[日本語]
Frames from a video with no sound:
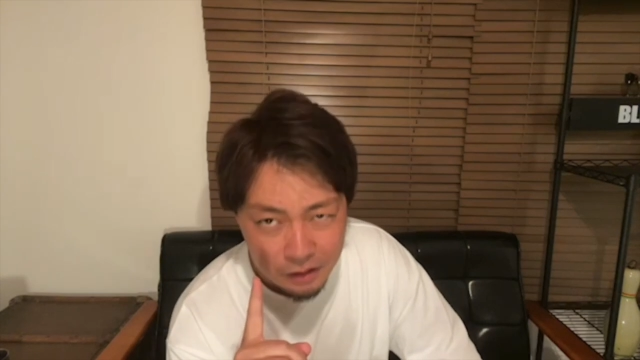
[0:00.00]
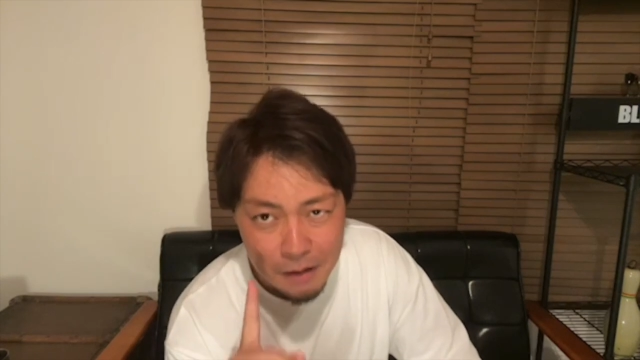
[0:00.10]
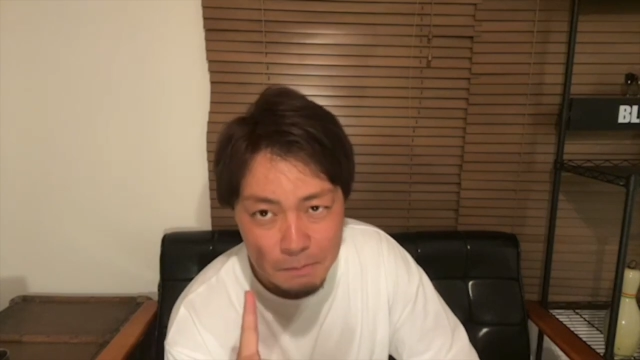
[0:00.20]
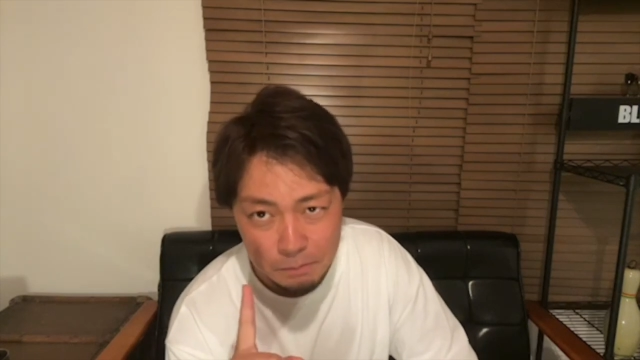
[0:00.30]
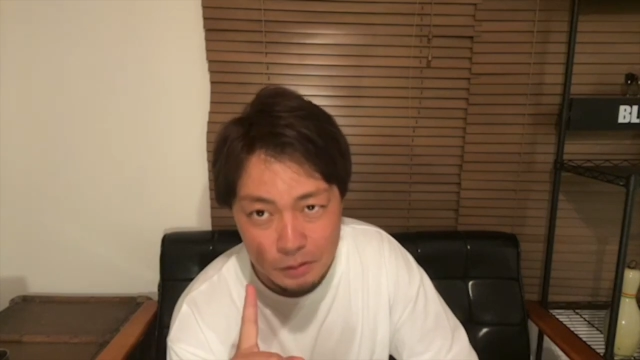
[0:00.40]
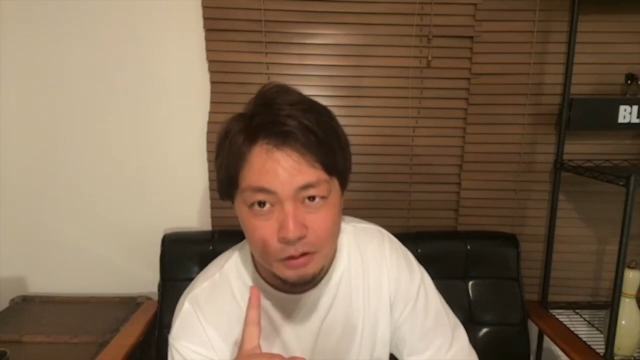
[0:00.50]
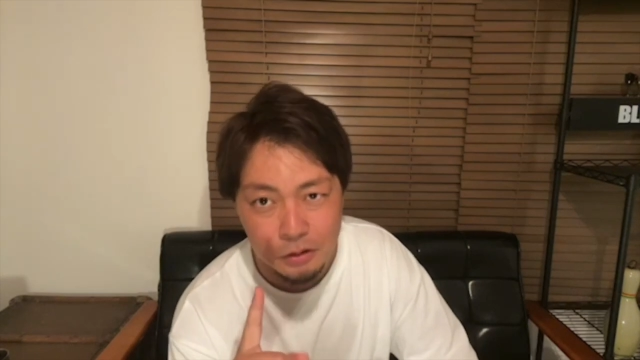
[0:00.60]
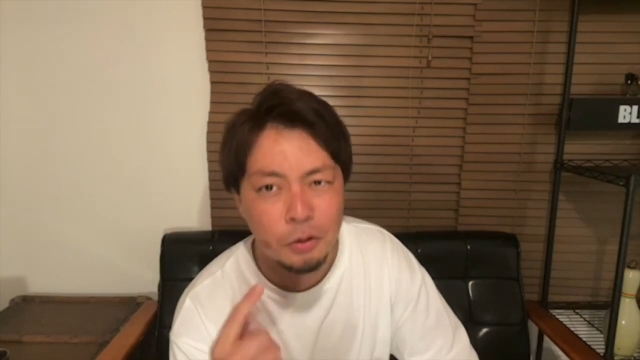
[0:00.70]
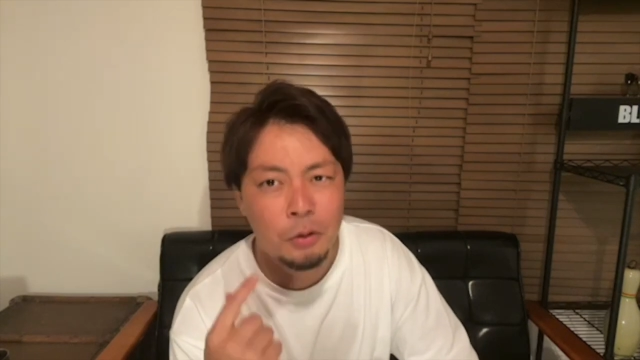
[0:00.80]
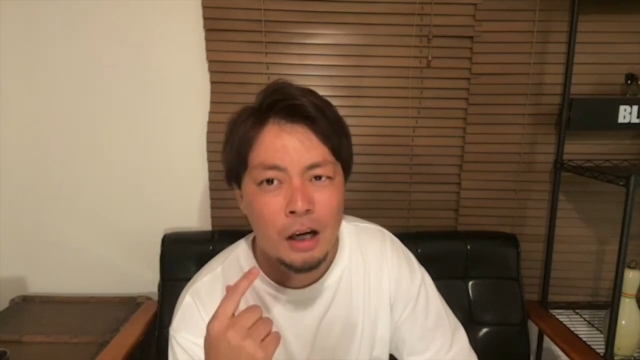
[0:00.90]

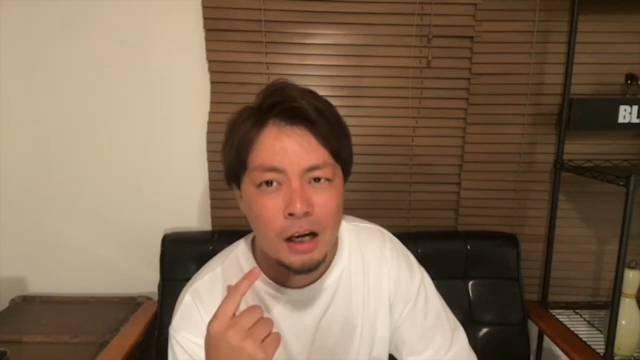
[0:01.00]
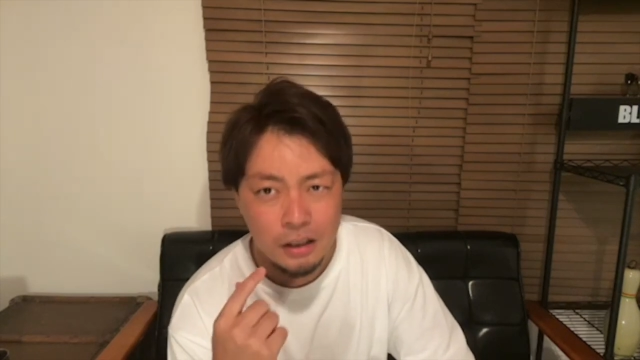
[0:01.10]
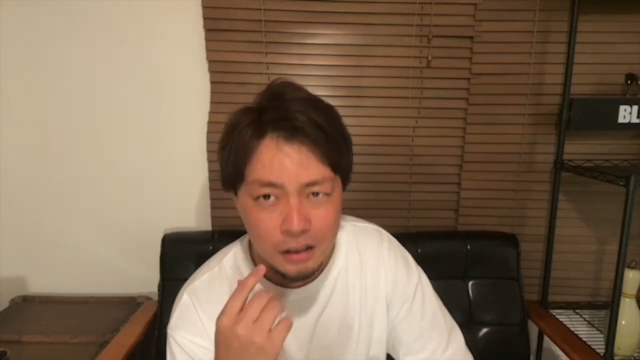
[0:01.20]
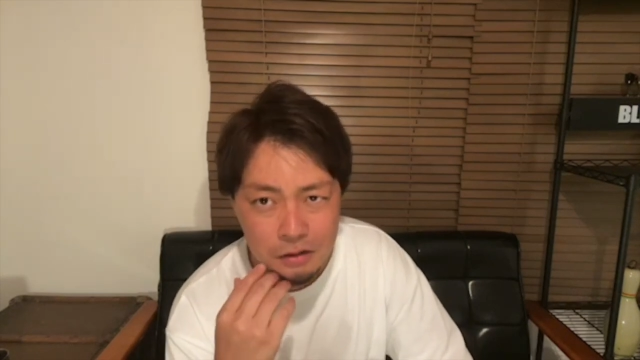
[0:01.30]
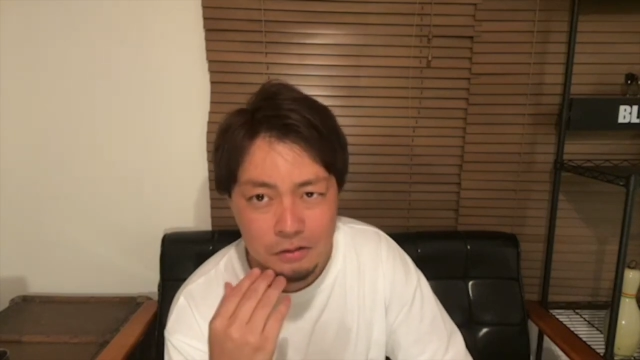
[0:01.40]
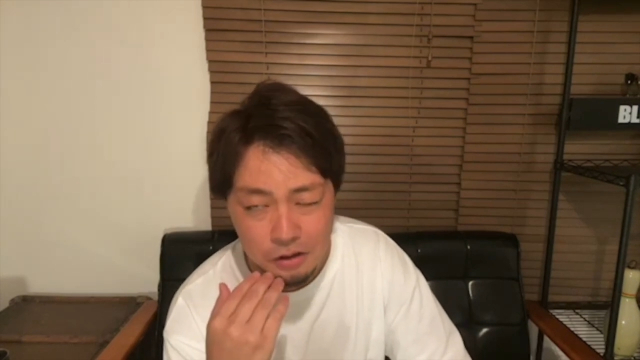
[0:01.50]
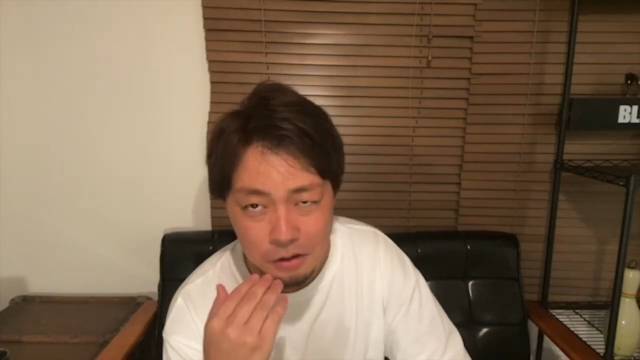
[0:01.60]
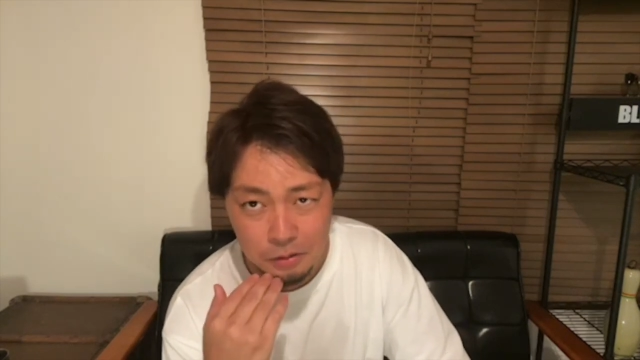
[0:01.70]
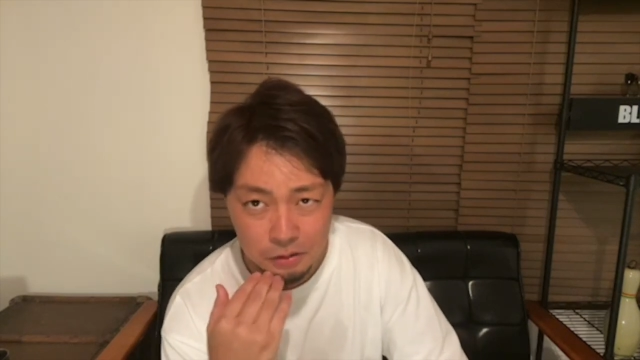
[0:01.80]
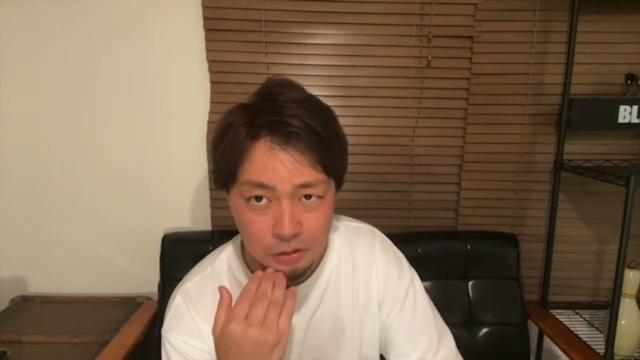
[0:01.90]
キャンプの動画上げてるんで
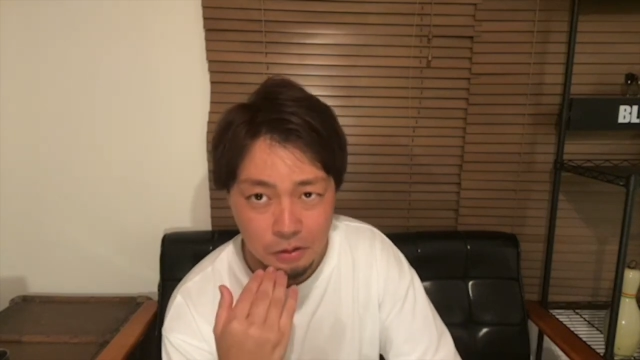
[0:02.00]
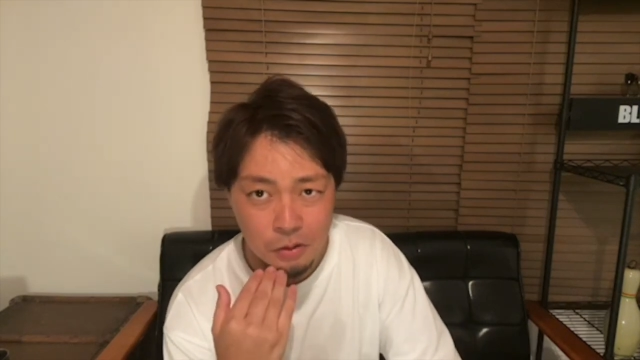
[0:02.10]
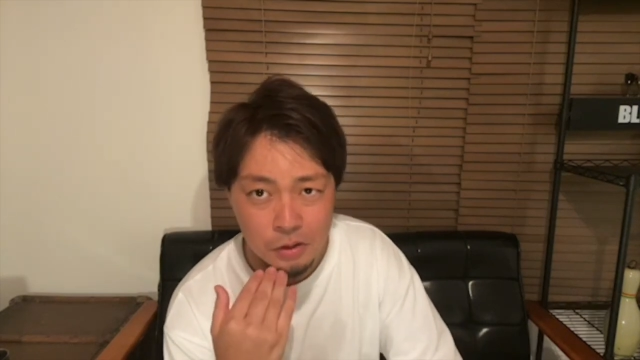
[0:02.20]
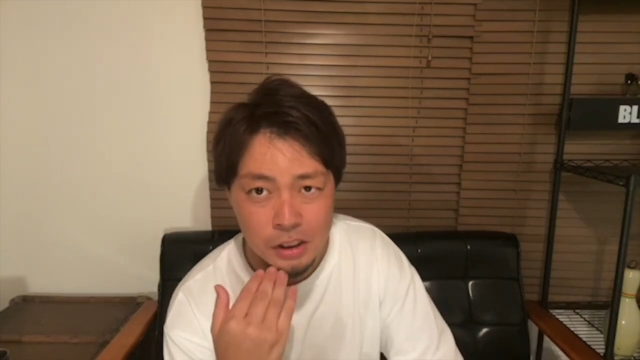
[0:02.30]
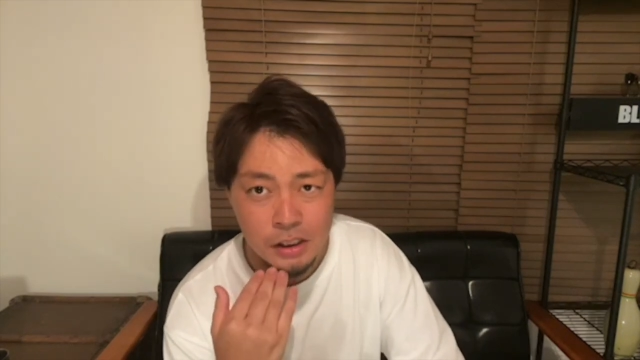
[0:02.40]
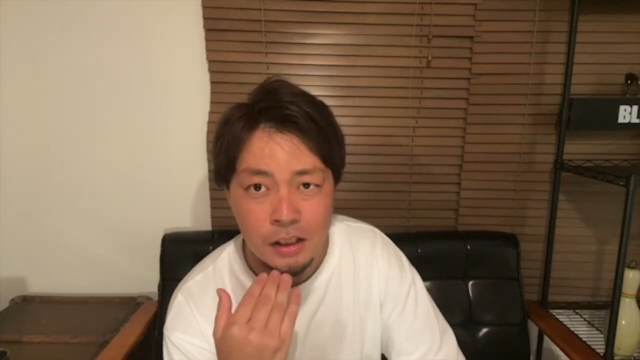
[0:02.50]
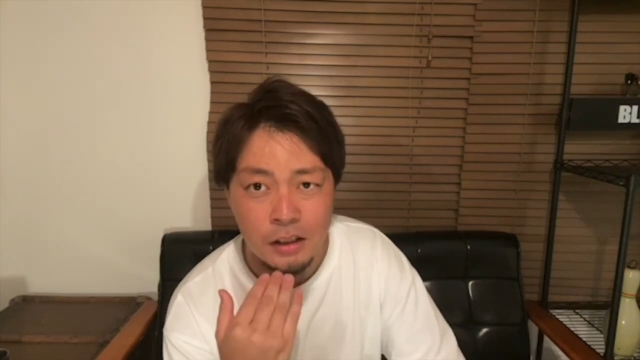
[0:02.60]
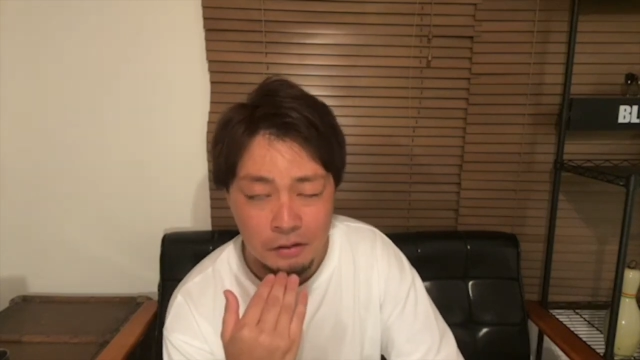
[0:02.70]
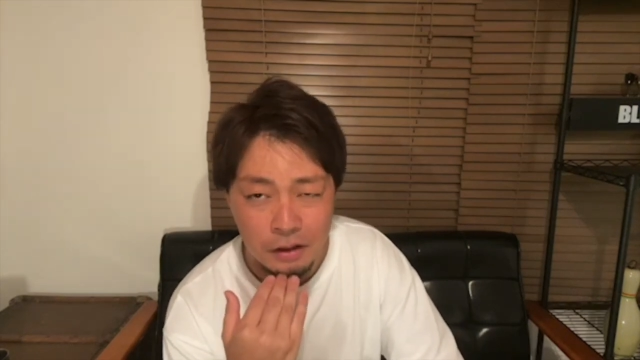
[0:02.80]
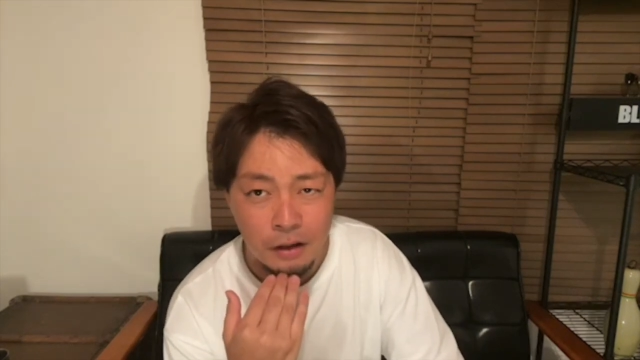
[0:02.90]
すよ。僕、その個人
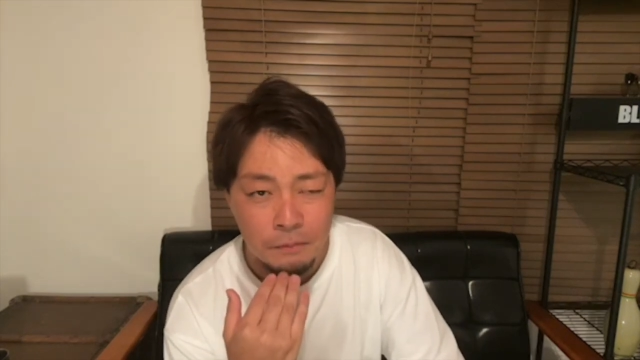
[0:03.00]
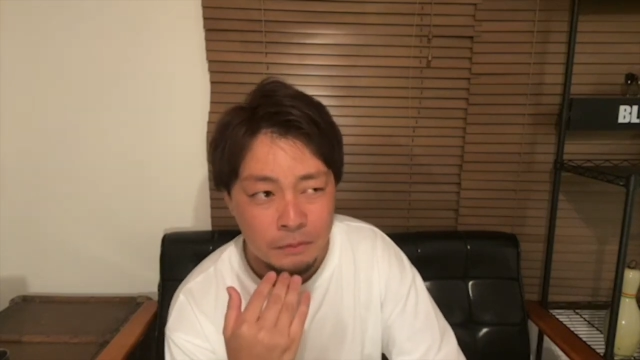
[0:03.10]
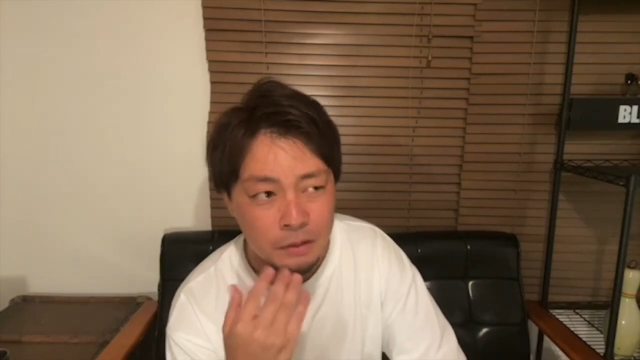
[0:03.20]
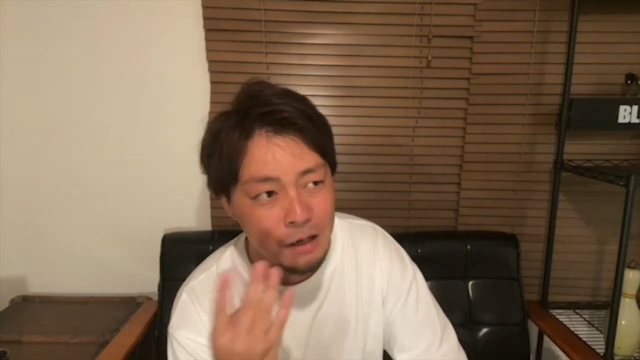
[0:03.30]
チャンネルで。